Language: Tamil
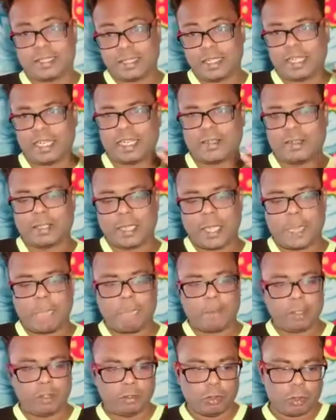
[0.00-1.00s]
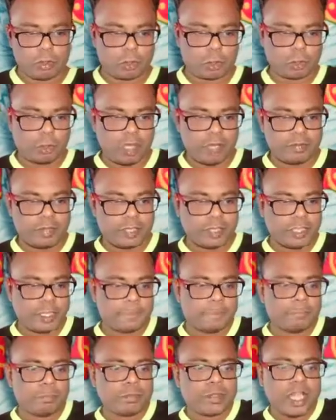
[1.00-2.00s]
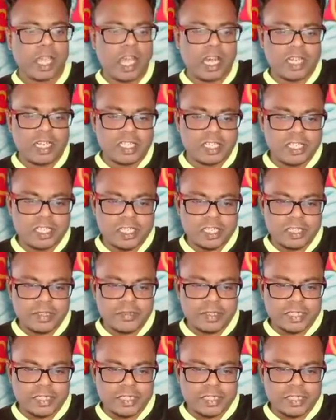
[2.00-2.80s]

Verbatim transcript: நல்லா கவனிங்க யோசுவாவேனில் அழுக்கு